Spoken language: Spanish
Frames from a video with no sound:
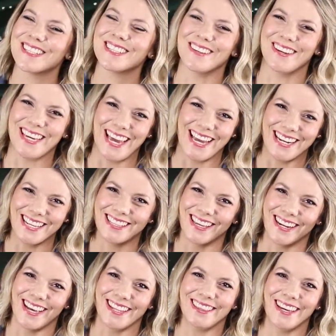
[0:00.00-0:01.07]
soy Katie
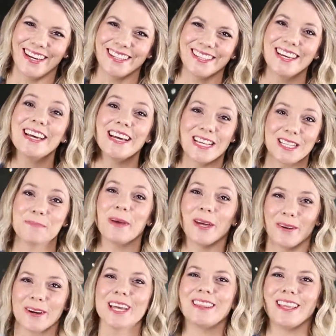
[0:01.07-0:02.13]

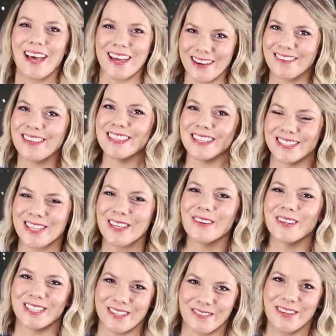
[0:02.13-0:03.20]
Espero que te haya bendecido
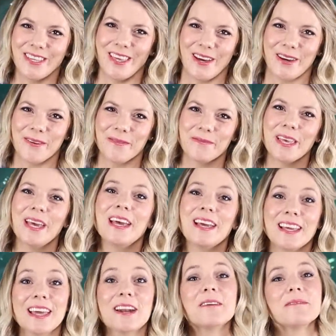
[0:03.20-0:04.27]
este video.
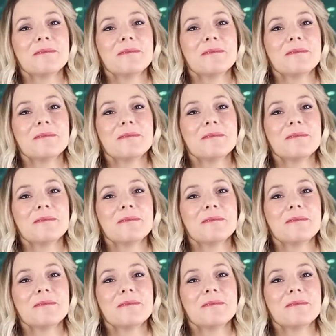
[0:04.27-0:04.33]
Quiero